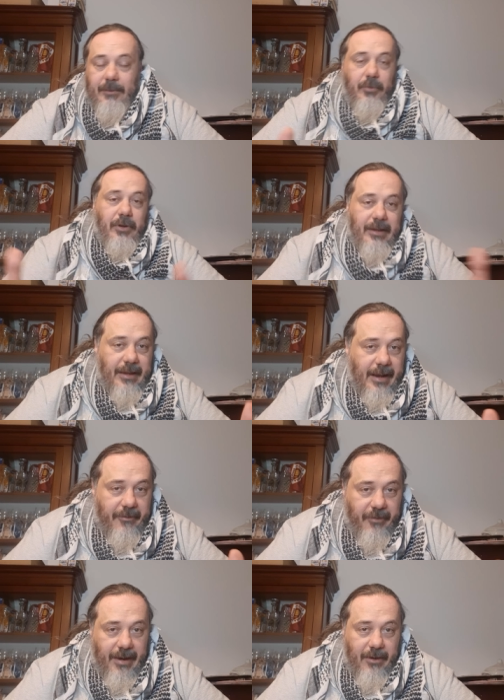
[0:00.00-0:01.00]
poi lì era
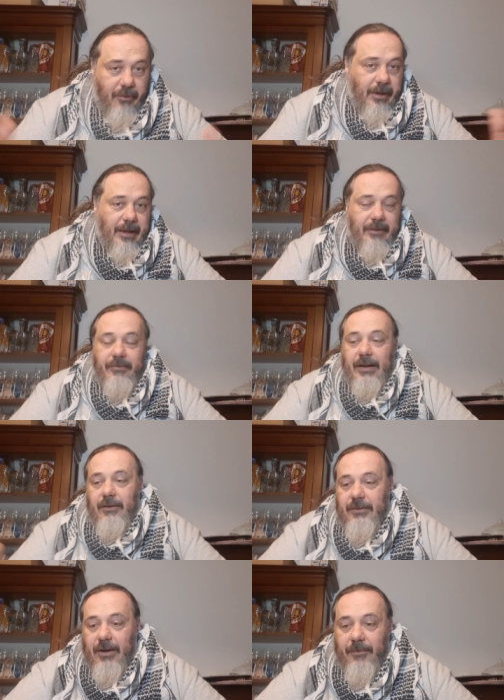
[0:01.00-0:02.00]
fallo, eh, era
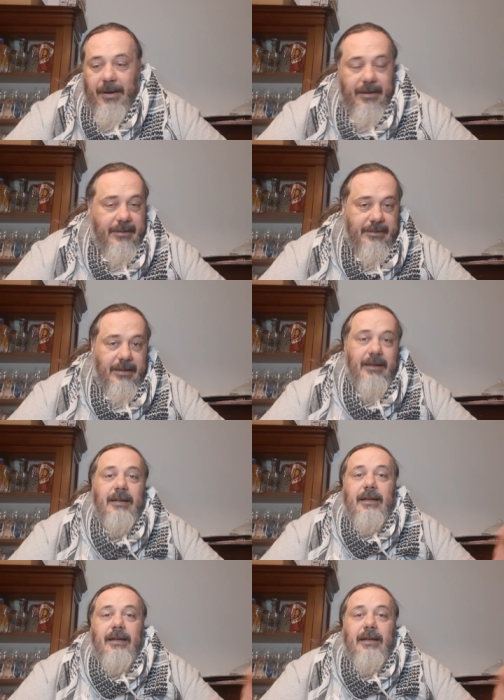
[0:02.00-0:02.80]
fallo del romanista,